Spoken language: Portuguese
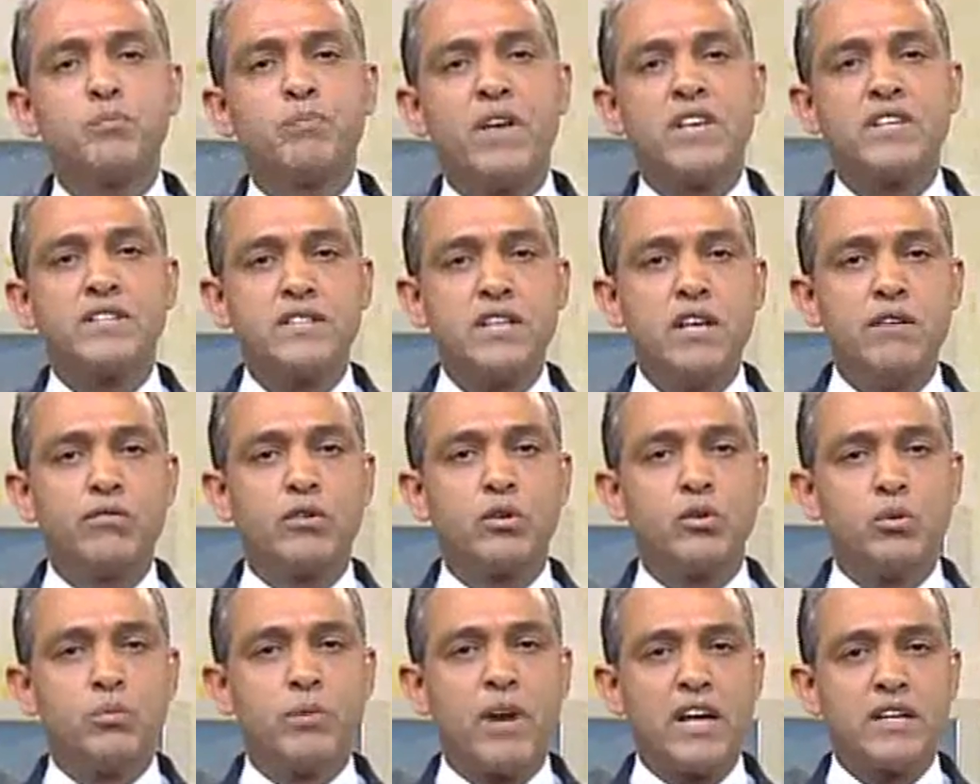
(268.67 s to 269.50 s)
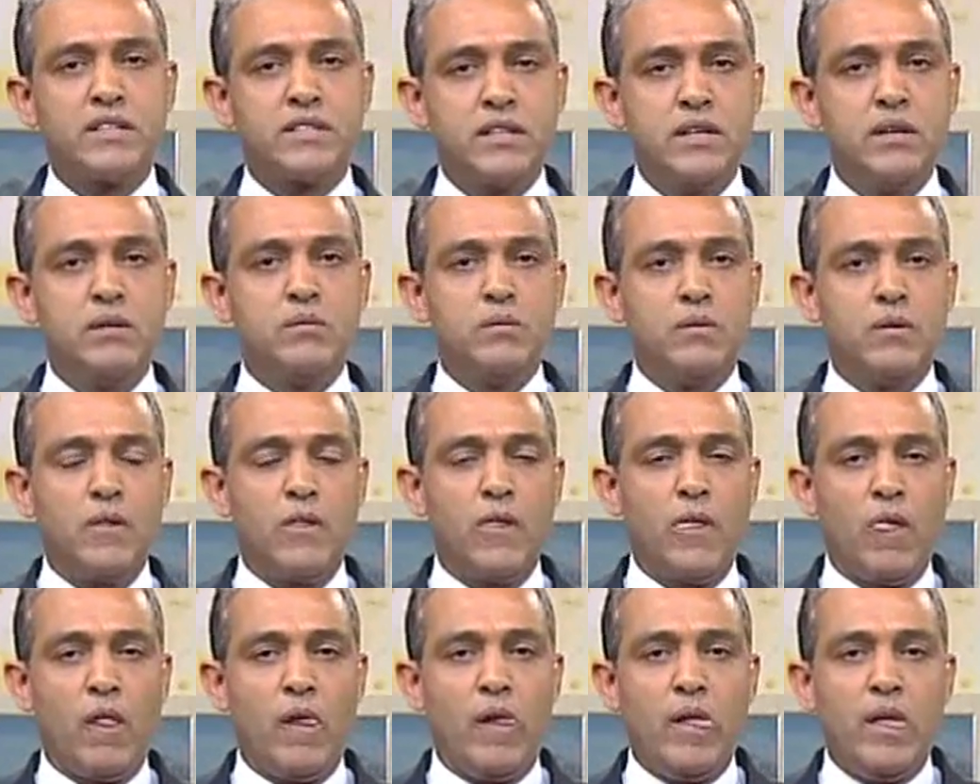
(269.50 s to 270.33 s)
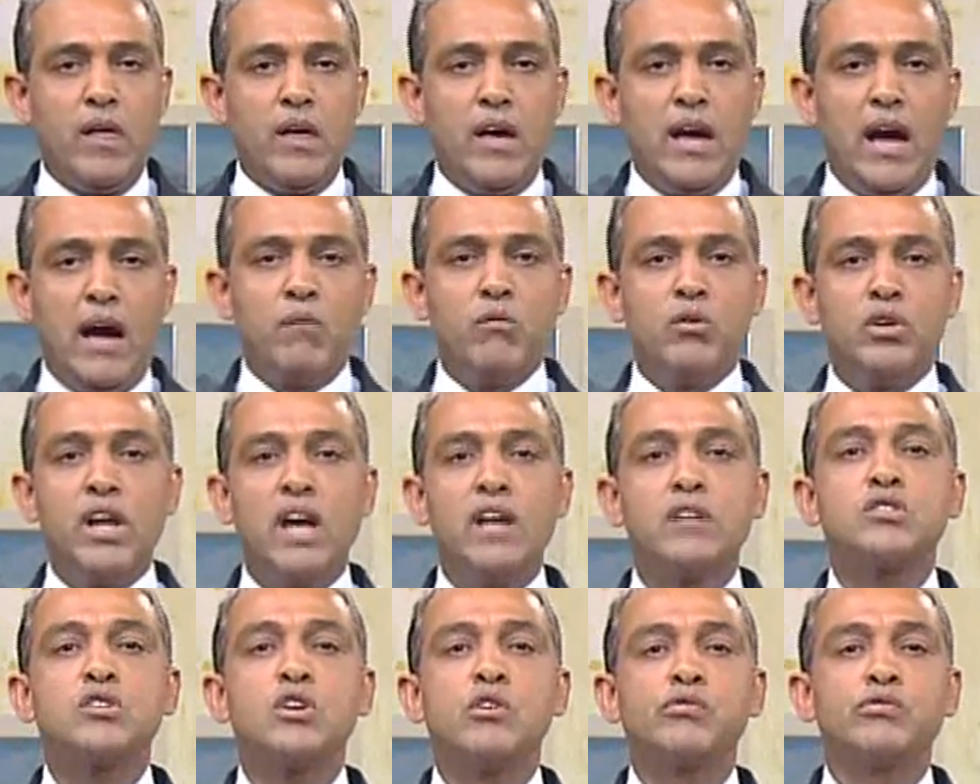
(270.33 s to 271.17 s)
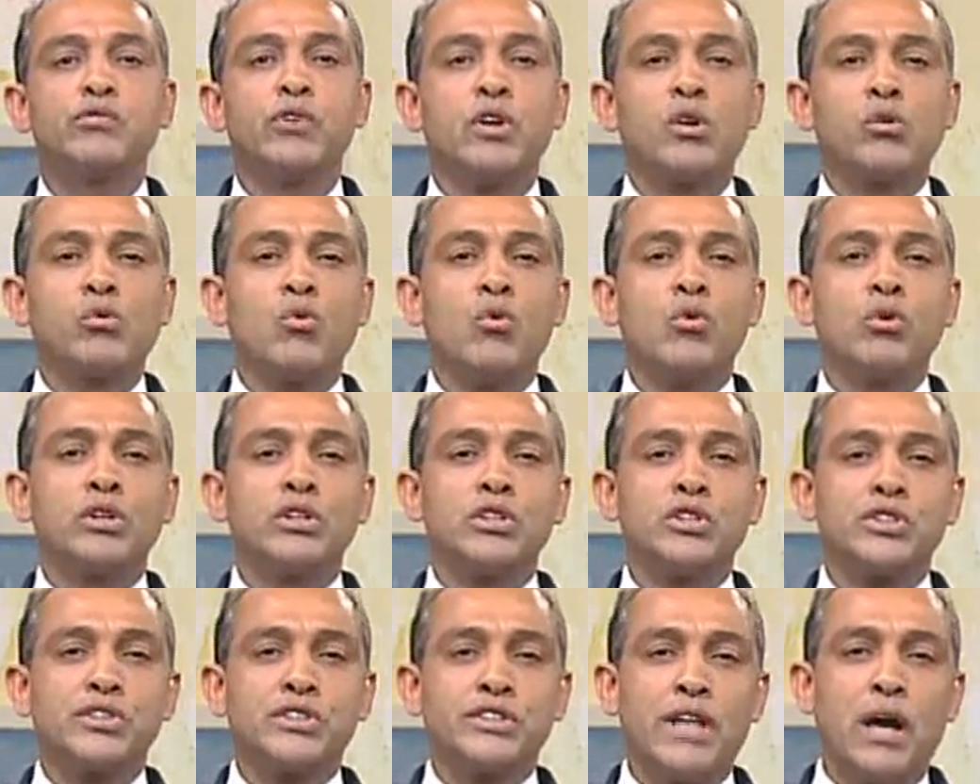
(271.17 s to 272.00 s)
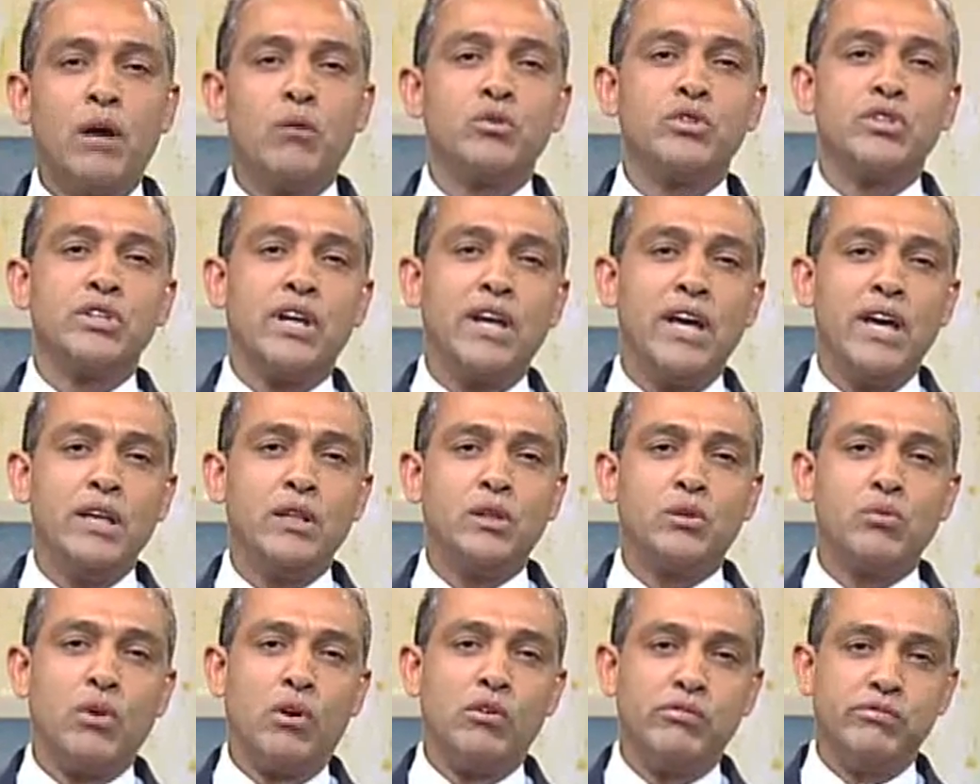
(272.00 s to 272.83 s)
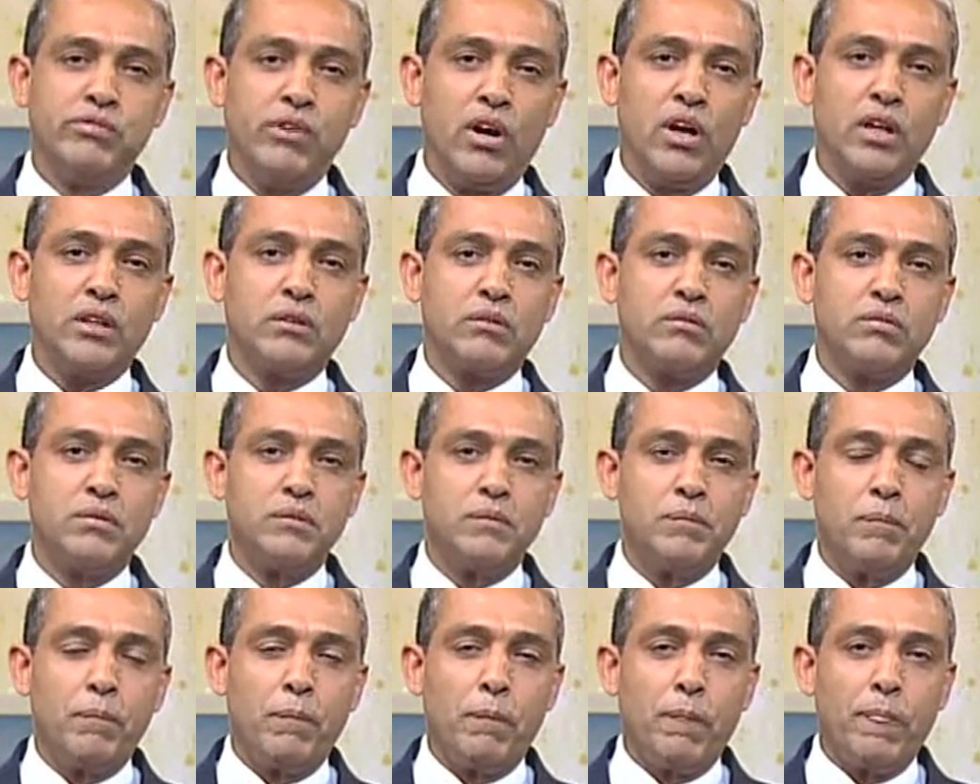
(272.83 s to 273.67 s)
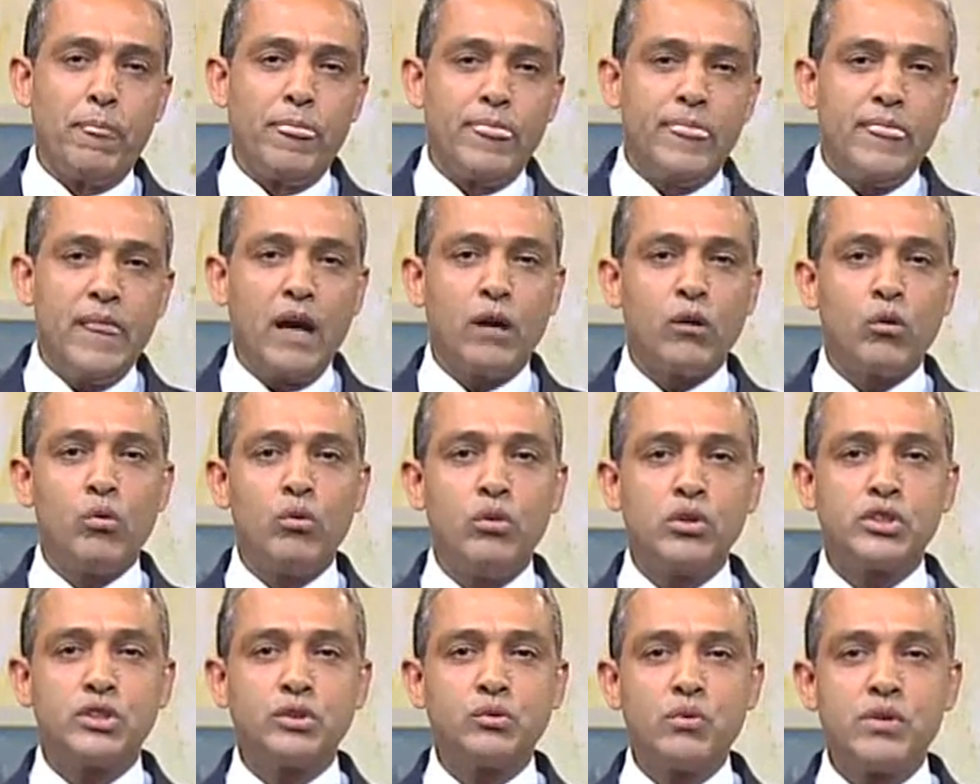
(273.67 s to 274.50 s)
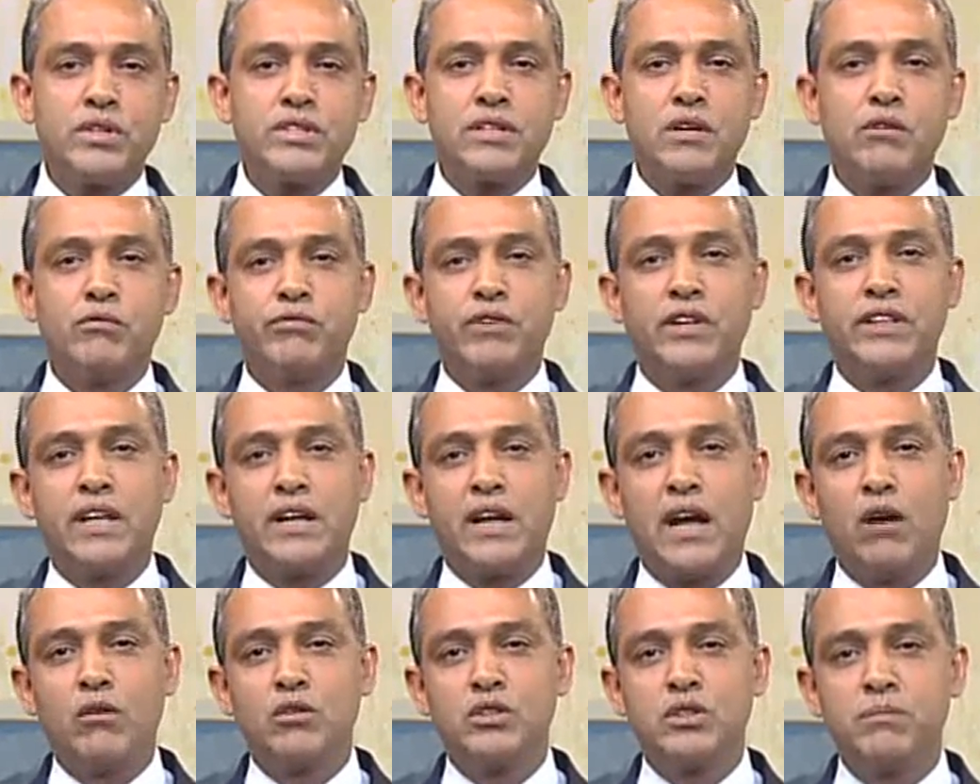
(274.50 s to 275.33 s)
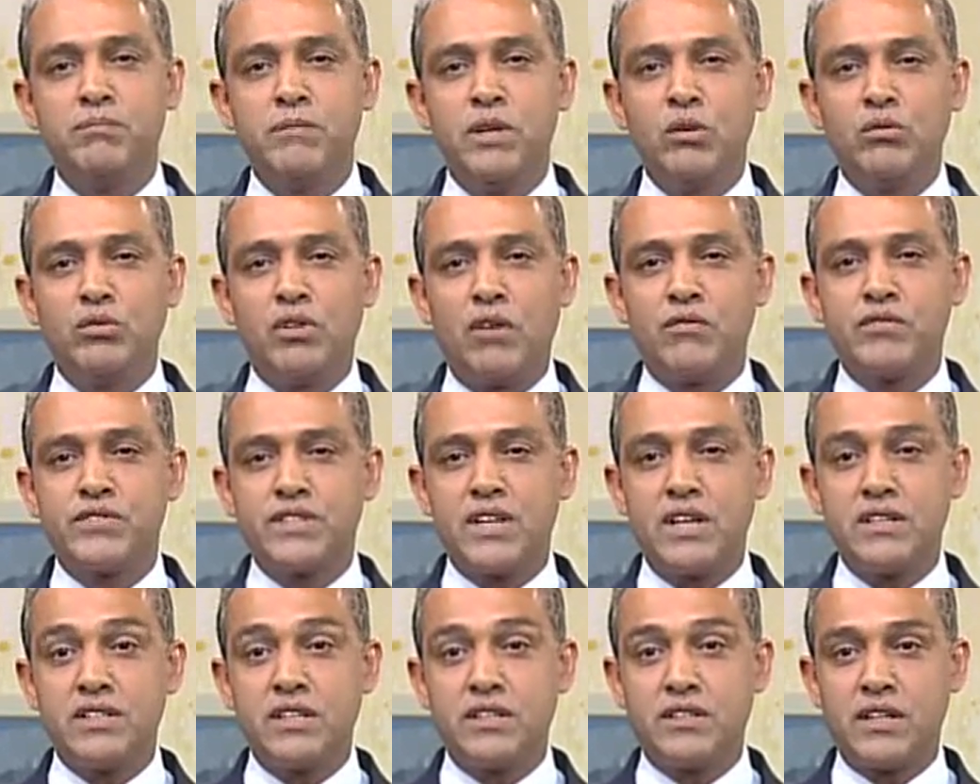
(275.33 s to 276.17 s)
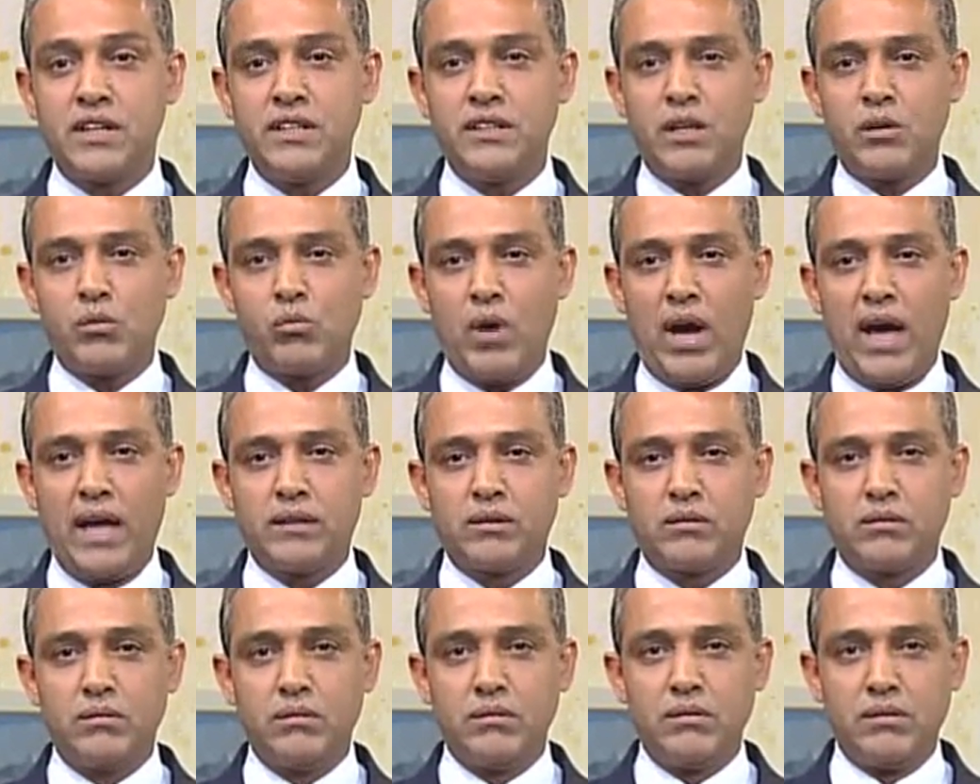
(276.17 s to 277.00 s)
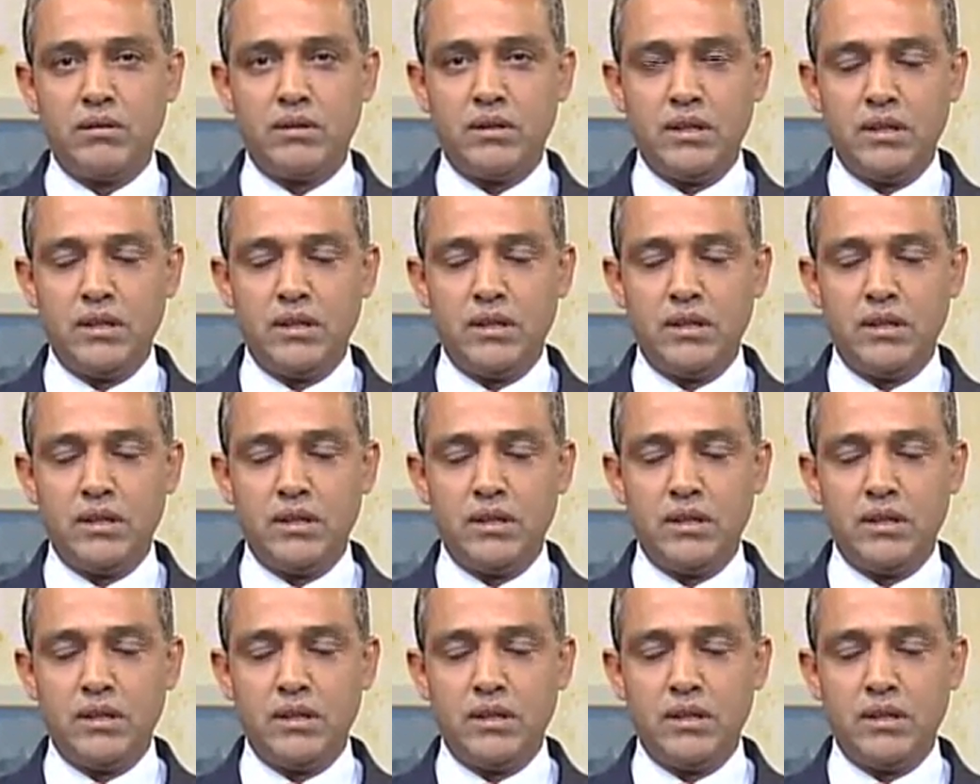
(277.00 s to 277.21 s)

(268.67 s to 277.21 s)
específico do Brasil, a mulher só foi conquistar o direito ao voto na Constituição Federal de 1934.